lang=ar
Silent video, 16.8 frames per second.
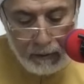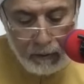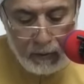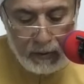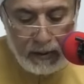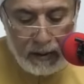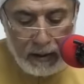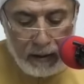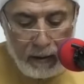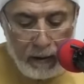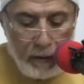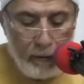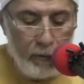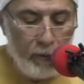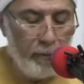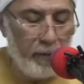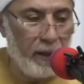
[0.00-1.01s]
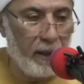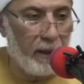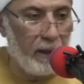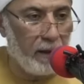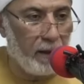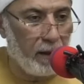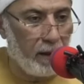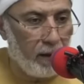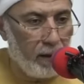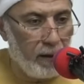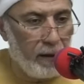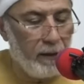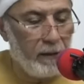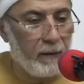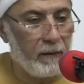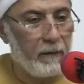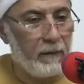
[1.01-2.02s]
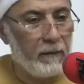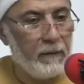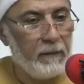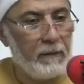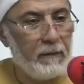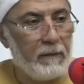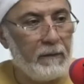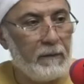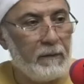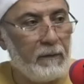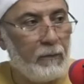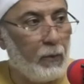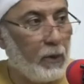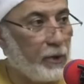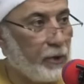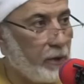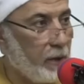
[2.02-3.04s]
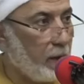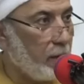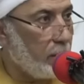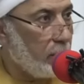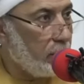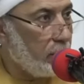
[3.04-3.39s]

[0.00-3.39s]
وزي قوله بيدك الخير والشر